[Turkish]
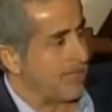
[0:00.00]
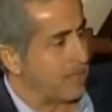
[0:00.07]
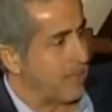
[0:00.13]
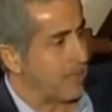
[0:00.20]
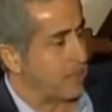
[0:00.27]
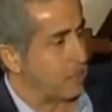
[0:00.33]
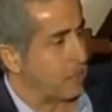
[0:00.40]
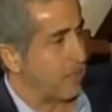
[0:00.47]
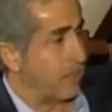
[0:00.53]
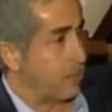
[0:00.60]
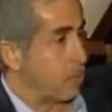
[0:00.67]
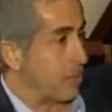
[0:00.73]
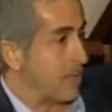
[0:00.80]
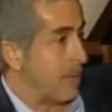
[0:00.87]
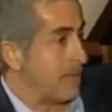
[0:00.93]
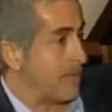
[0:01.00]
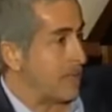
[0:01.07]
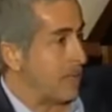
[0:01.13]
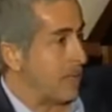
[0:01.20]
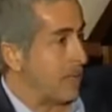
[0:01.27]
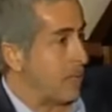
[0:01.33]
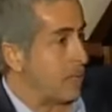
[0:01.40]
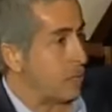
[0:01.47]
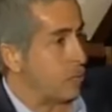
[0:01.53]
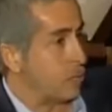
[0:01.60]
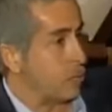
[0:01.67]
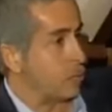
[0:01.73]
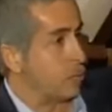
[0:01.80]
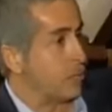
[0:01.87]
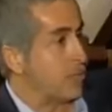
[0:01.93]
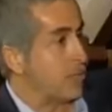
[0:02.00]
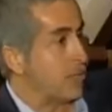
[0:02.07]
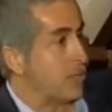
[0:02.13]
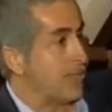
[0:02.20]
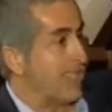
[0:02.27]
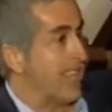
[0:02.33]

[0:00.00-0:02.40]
destek istiyorlar ve Türkler mesela 200-300